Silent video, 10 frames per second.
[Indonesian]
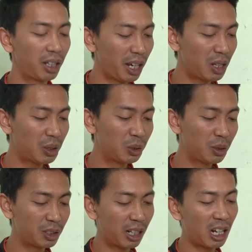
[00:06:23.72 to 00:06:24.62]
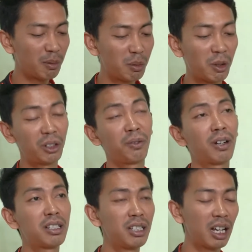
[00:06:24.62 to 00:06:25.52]
Oke, untuk cara
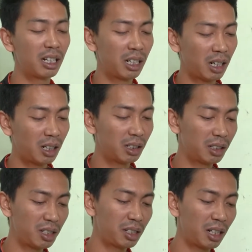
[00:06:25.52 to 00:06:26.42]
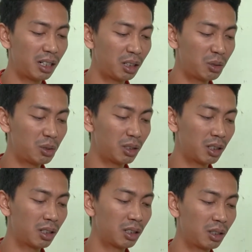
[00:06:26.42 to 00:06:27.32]
memotivasi agar reseller itu
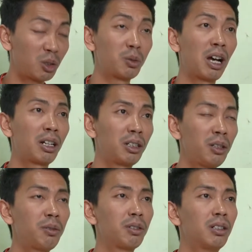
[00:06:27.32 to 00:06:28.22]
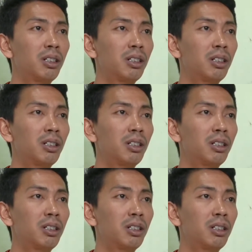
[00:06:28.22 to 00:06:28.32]
uh, terus aktif